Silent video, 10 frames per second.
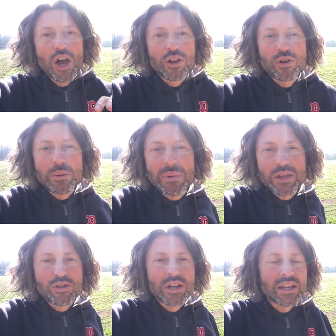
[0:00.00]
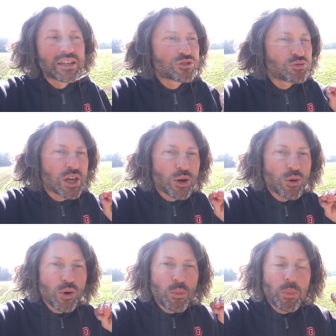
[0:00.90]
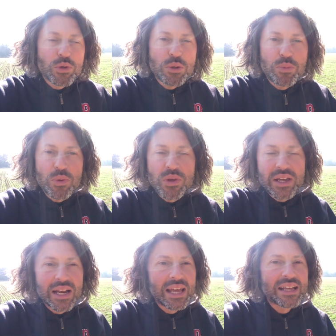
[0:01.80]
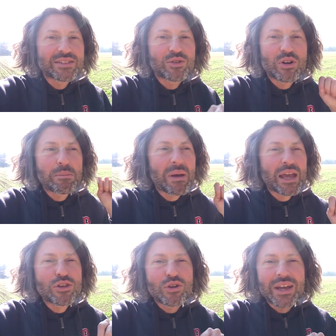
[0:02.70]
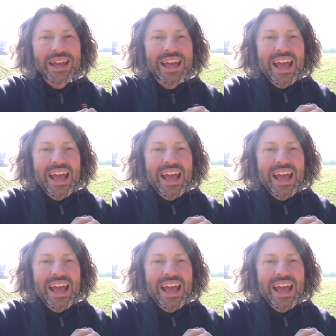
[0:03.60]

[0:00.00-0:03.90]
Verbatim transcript: non è meglio che studi ancora un po' di più inglese, non è meglio che